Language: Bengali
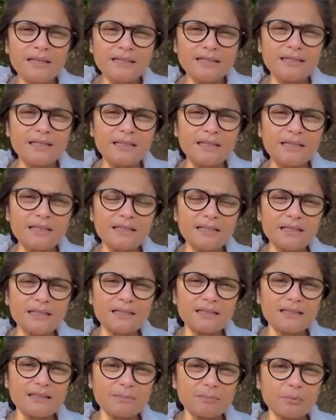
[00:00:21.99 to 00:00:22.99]
যেদিন থেকে
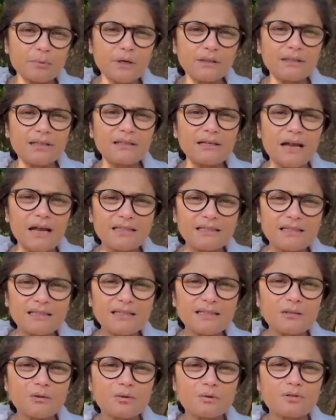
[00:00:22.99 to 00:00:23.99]
ত্রিপুরাতে
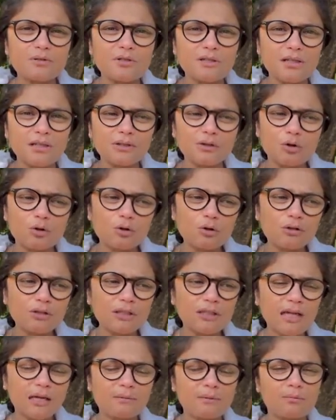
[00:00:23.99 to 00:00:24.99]
রাজনীতি করছিলেন তখন
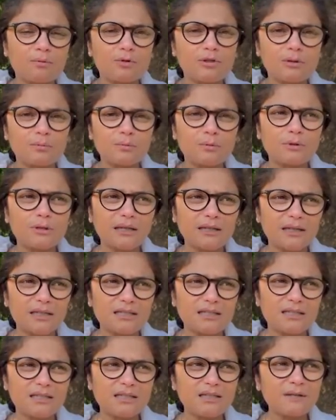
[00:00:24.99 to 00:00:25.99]
থেকে আমি মজিবুর দাকে
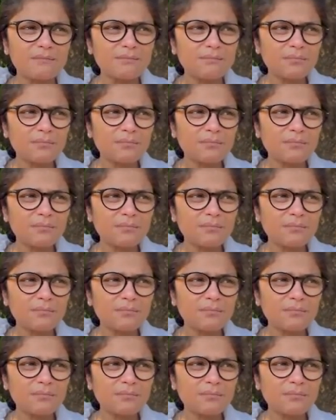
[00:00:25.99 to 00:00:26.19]
চিনি